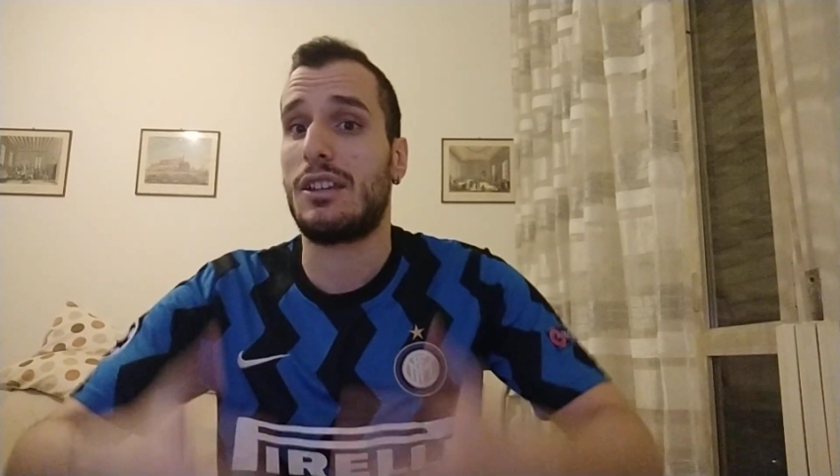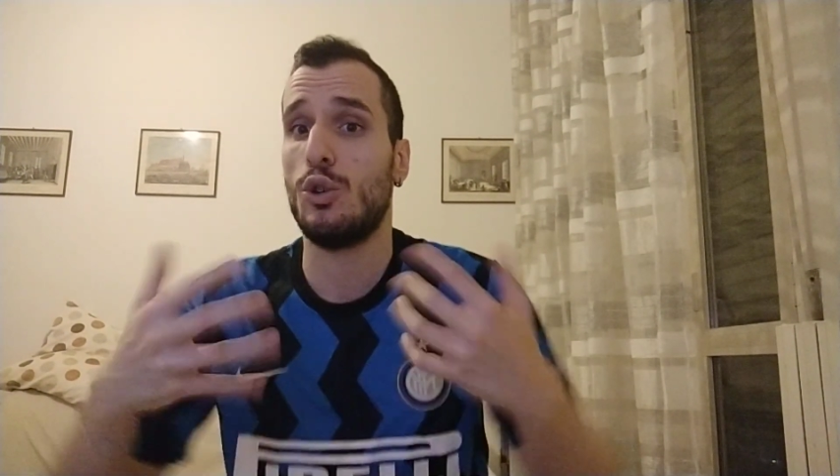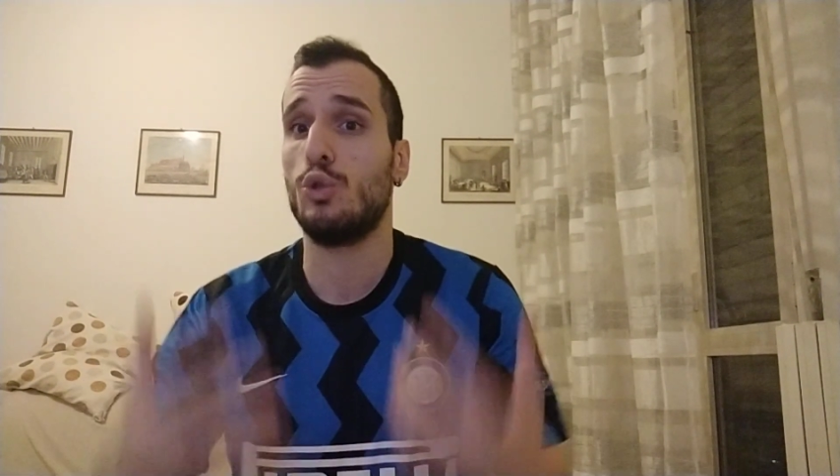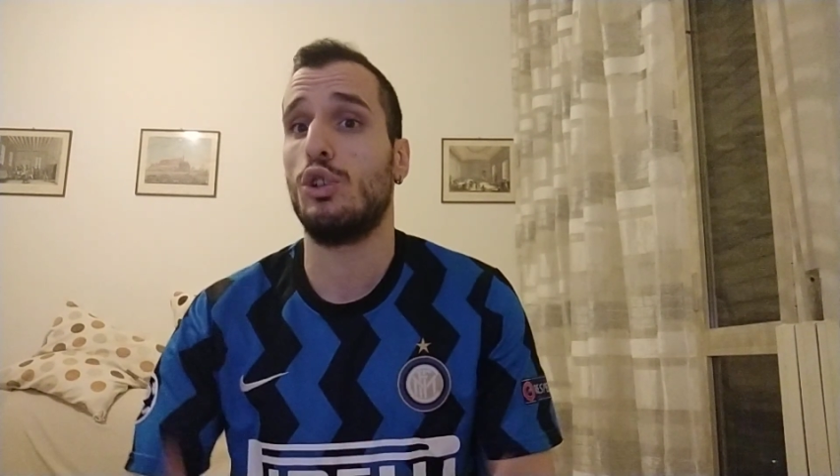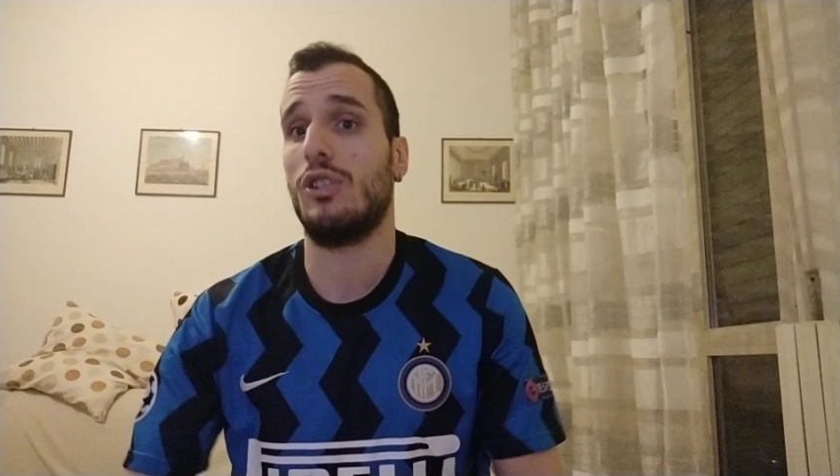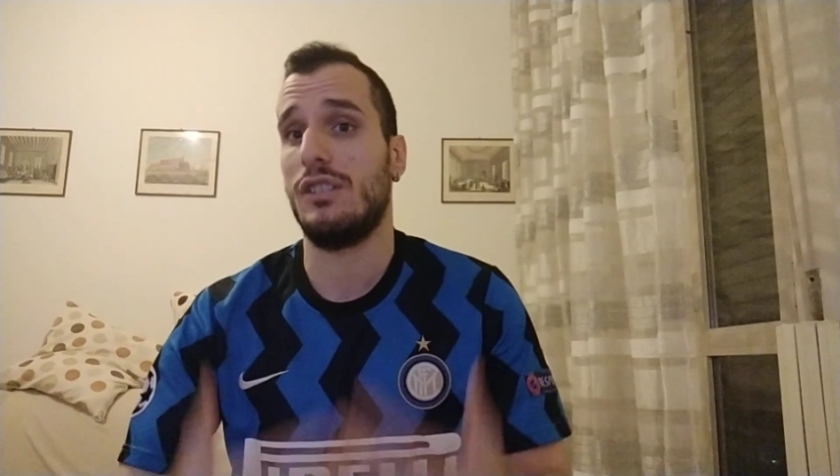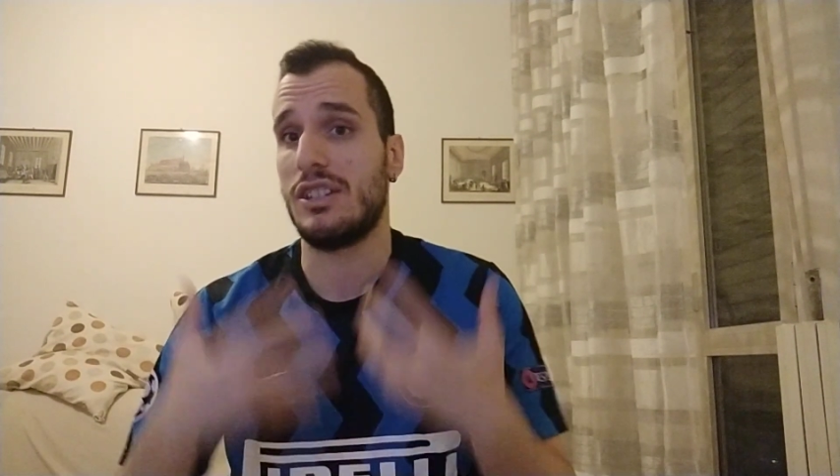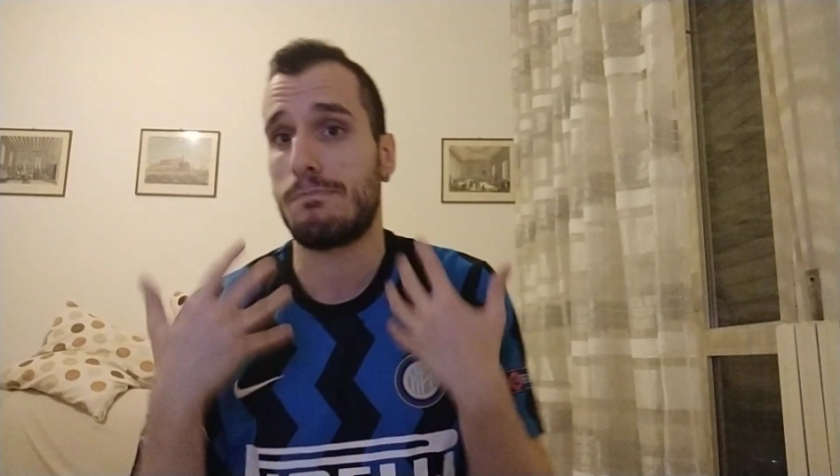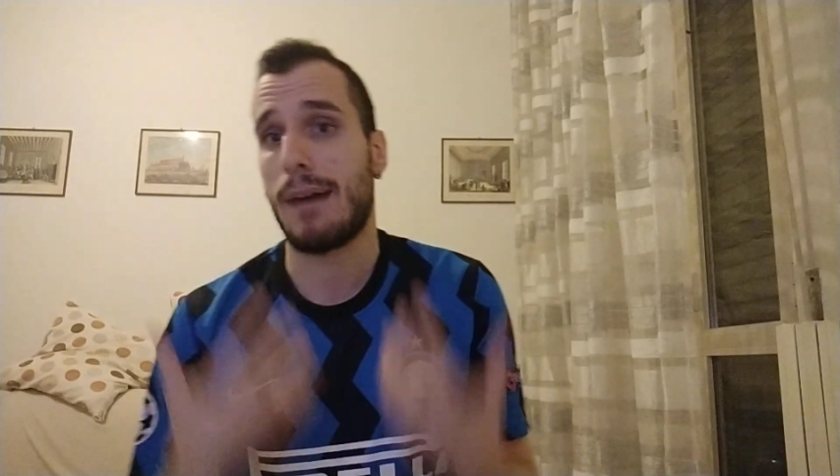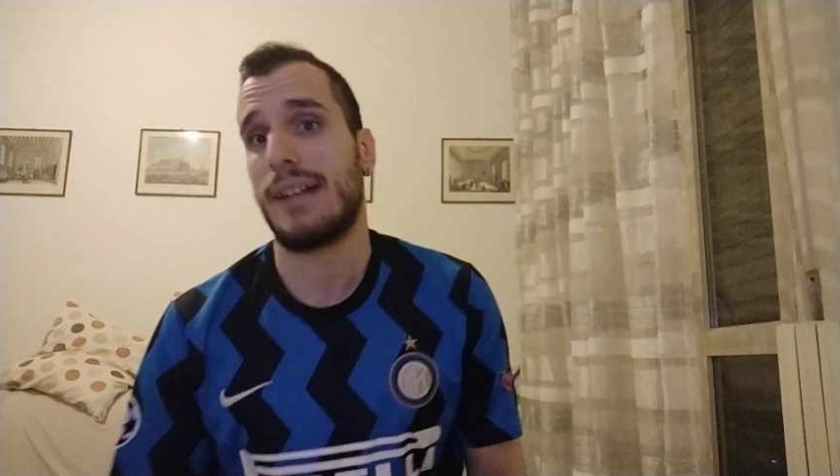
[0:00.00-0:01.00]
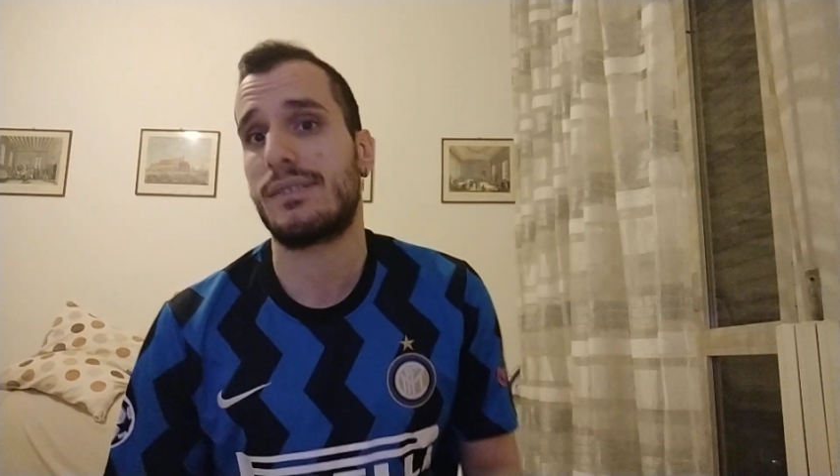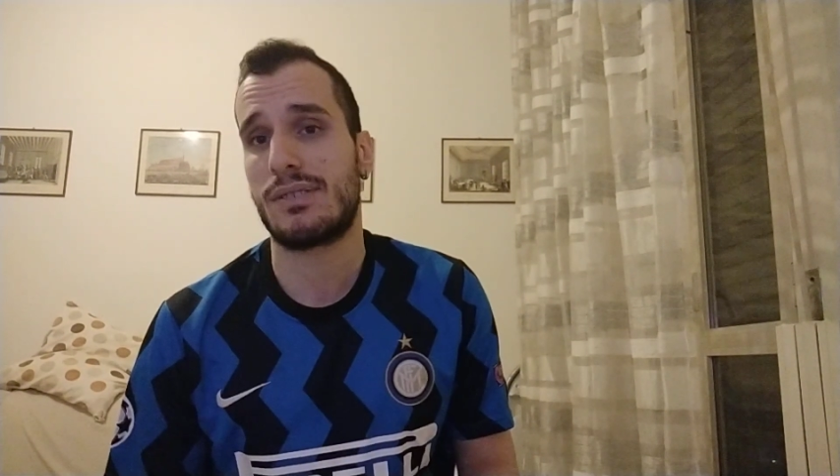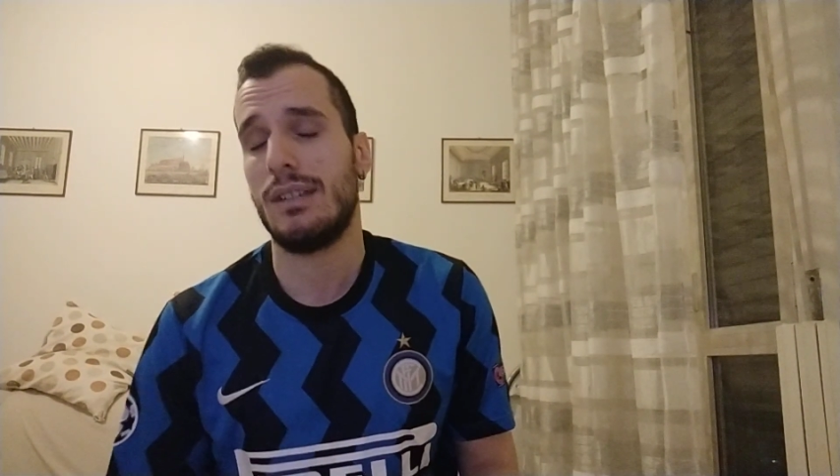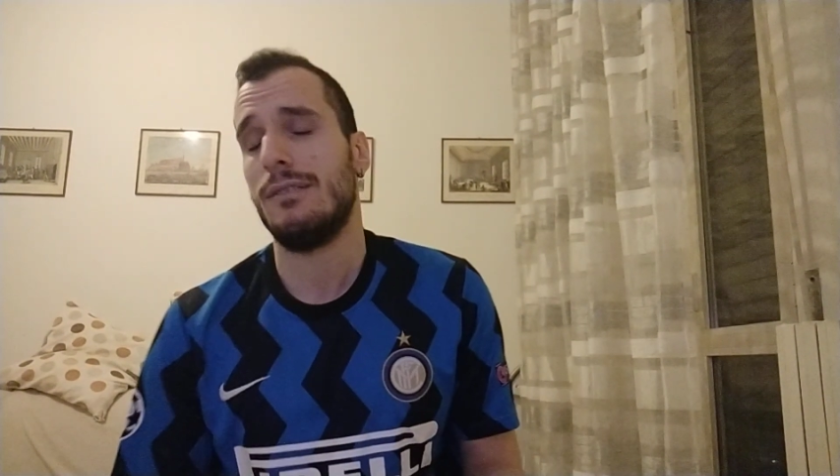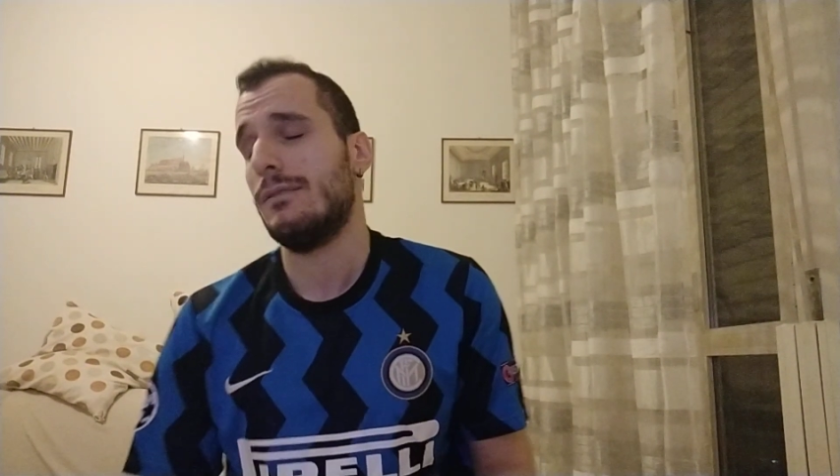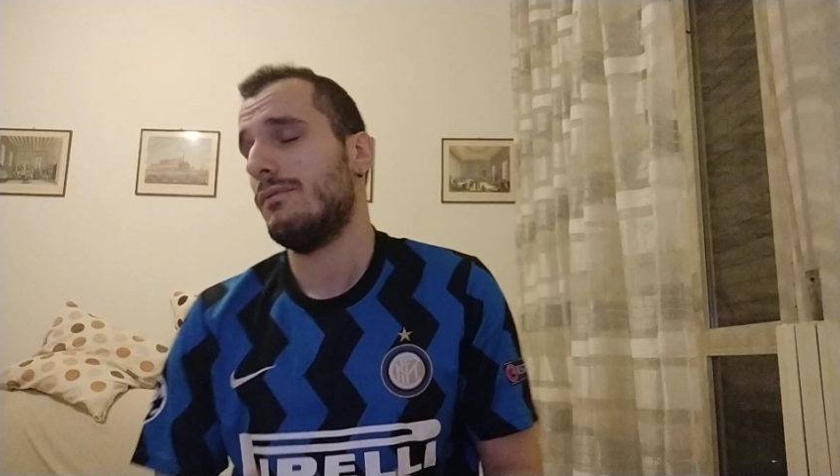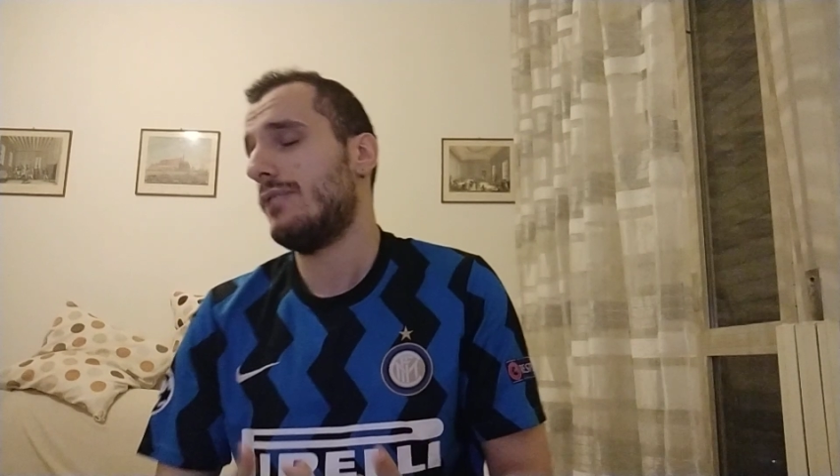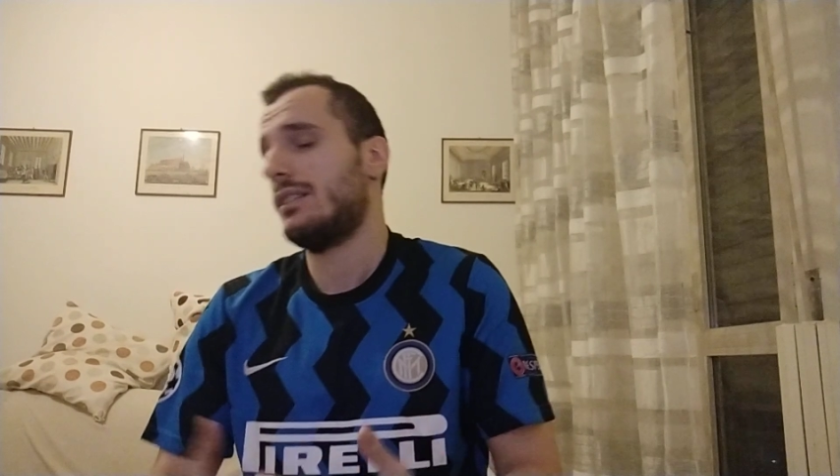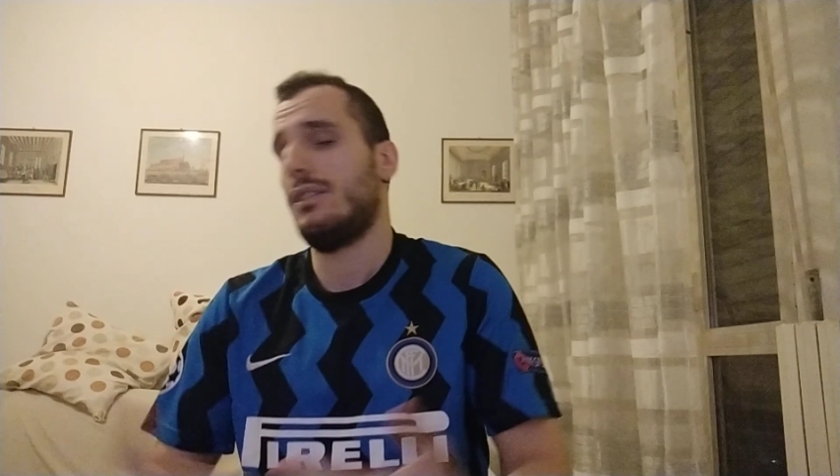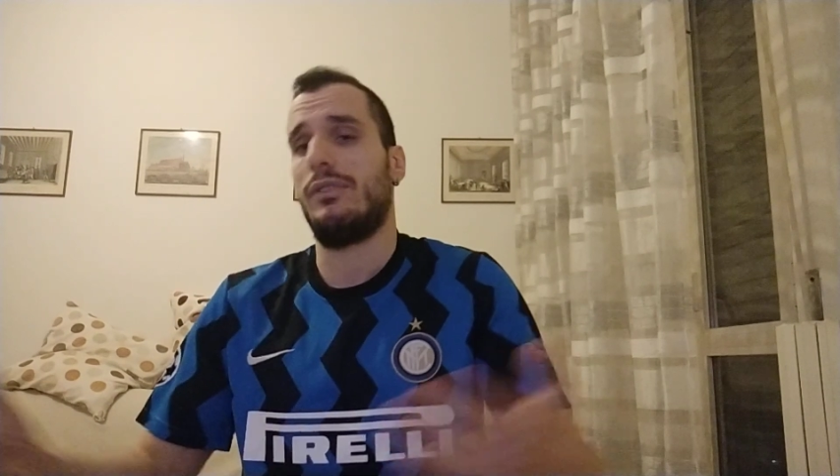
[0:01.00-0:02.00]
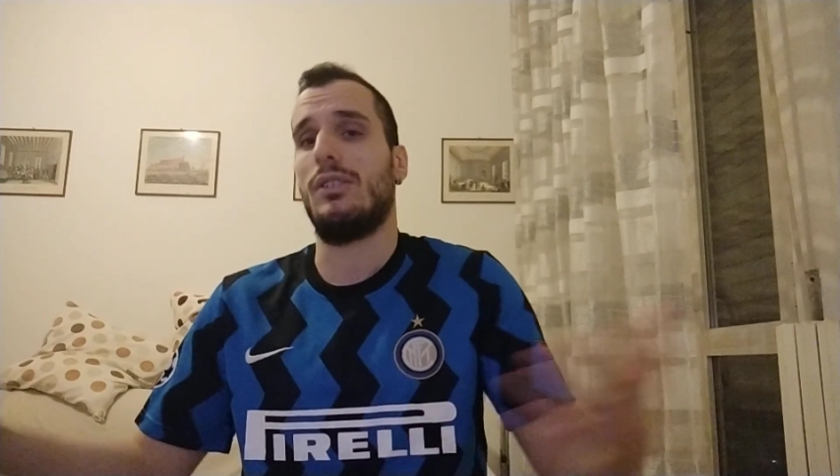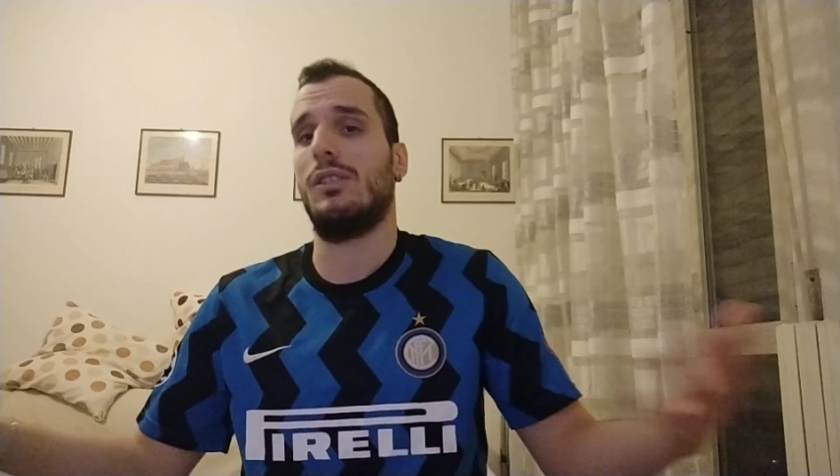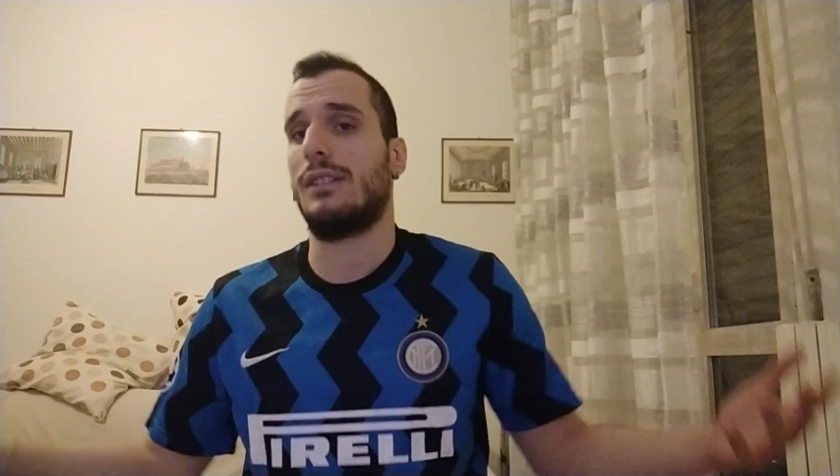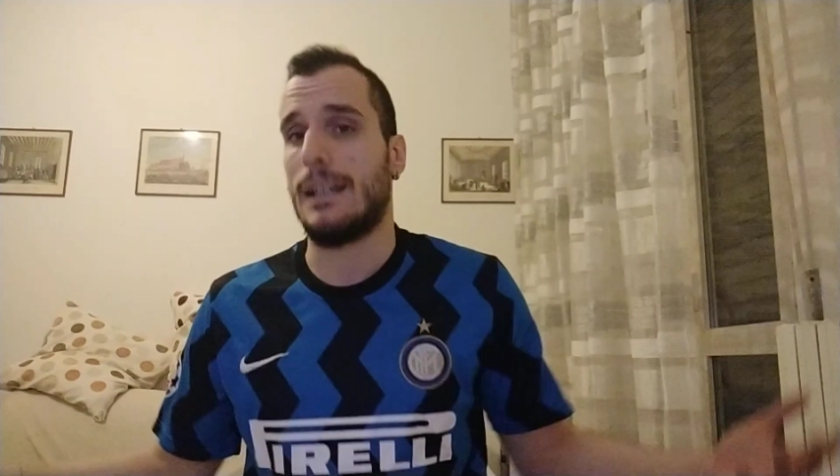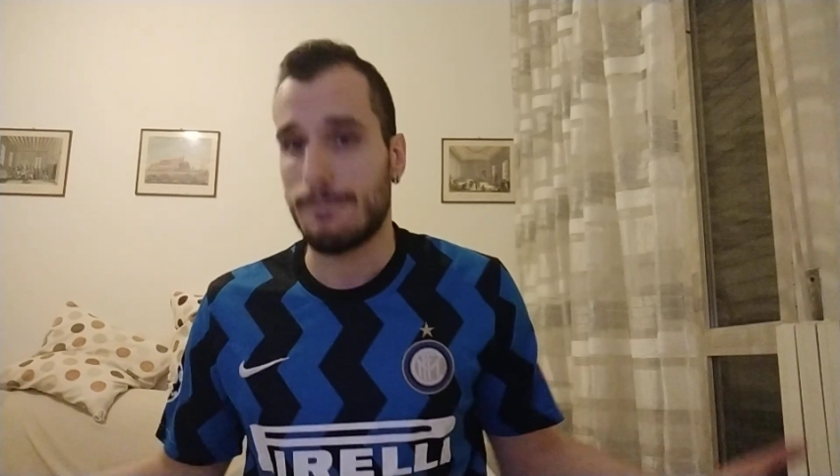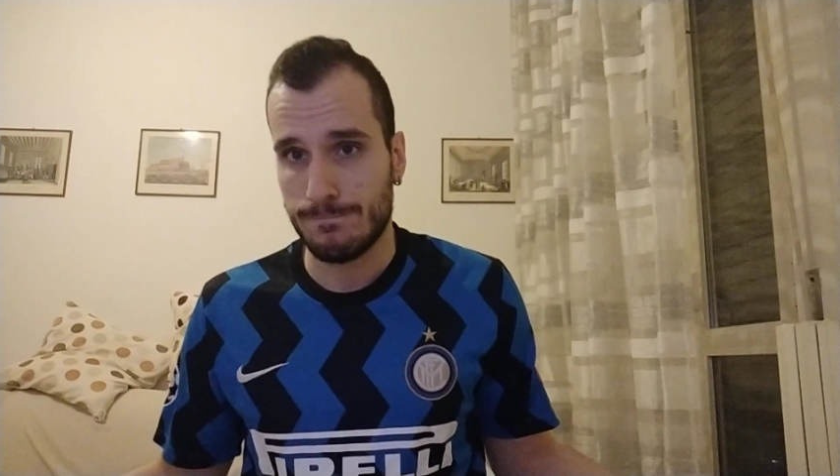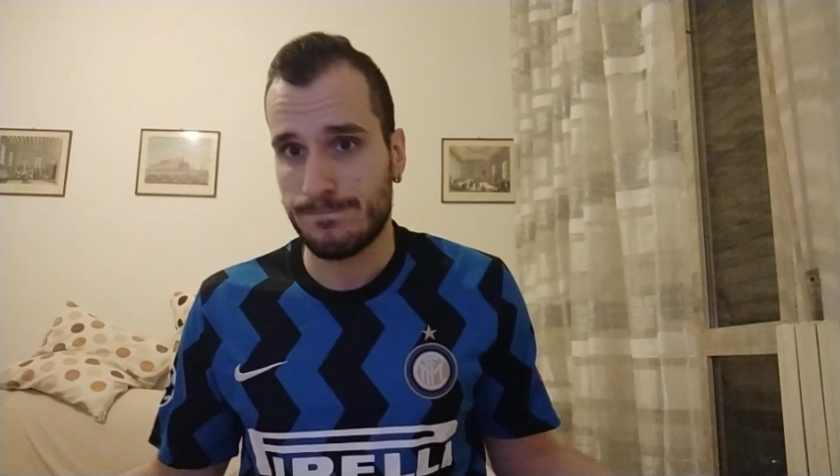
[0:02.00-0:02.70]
chiudono gli spazi, va in difficoltà.